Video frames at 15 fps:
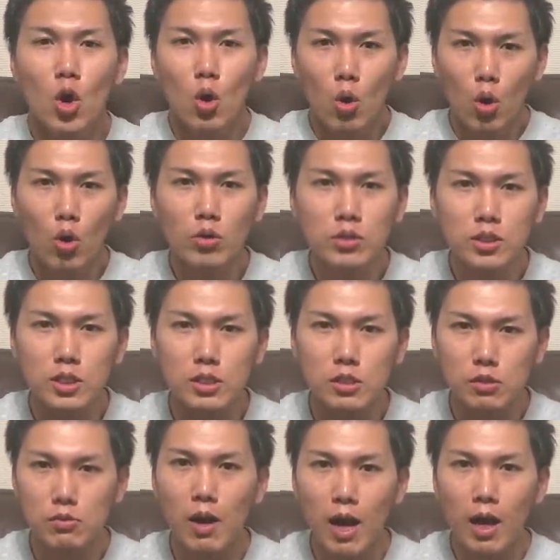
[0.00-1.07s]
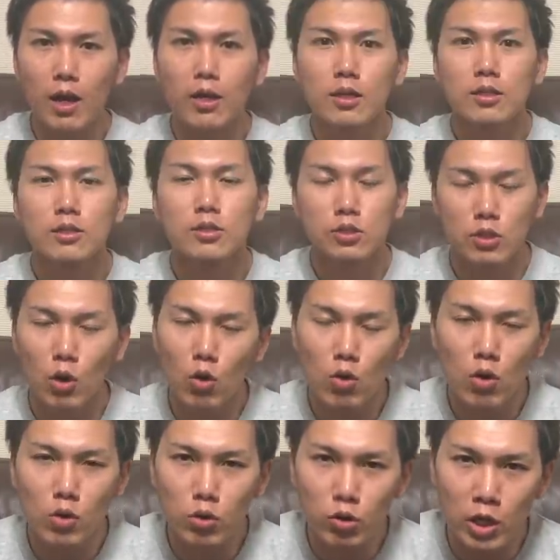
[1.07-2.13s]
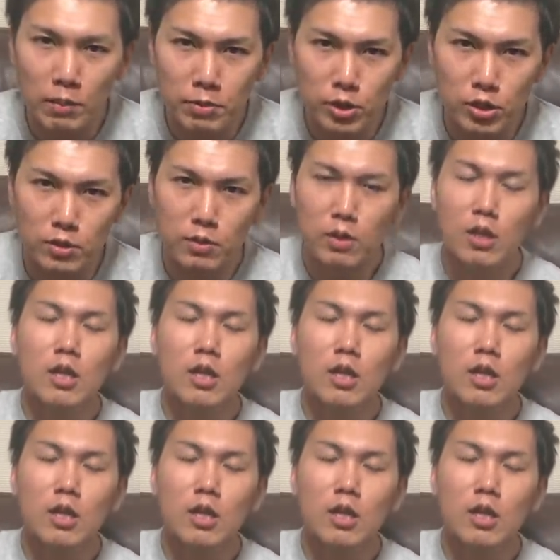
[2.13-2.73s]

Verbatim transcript: 本日は、騒音トラブル、